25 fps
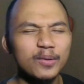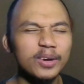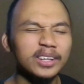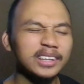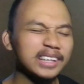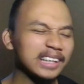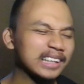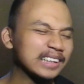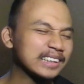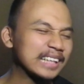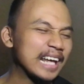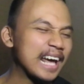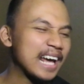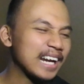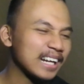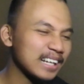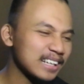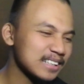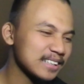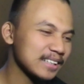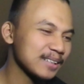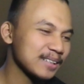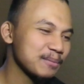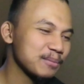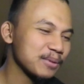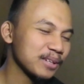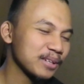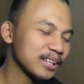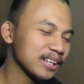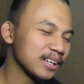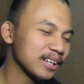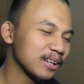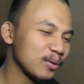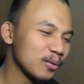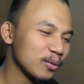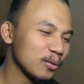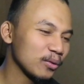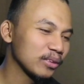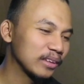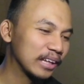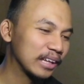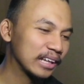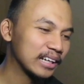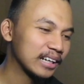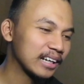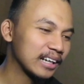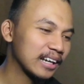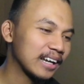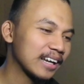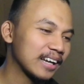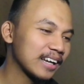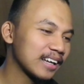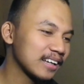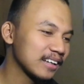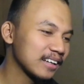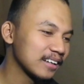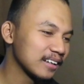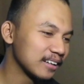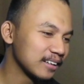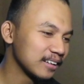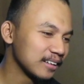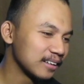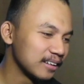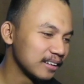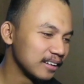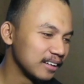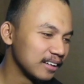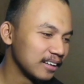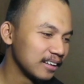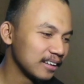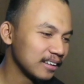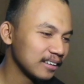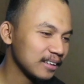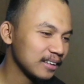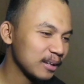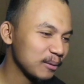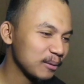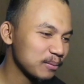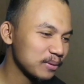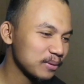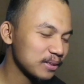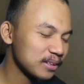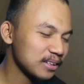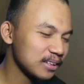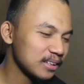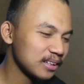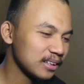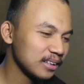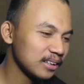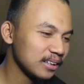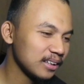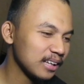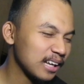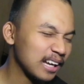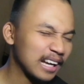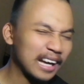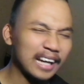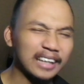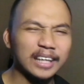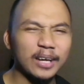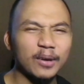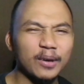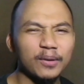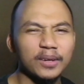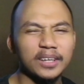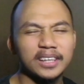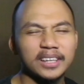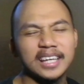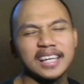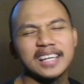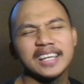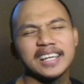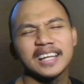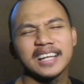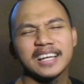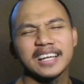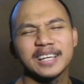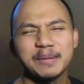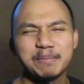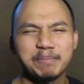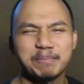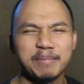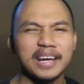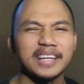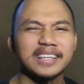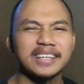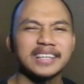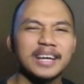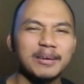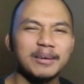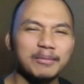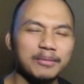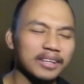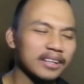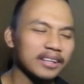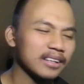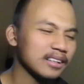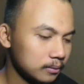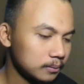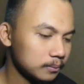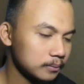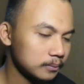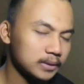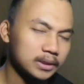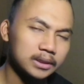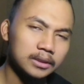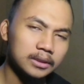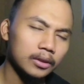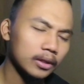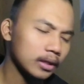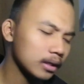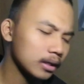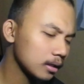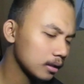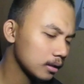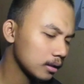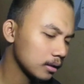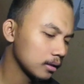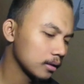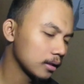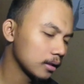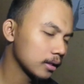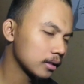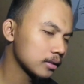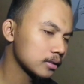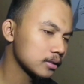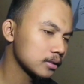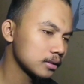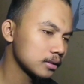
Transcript: tertarik sih bikin konten kayak gini tapi ya nggak tahu kita lihat ke depannya ya oke okay, next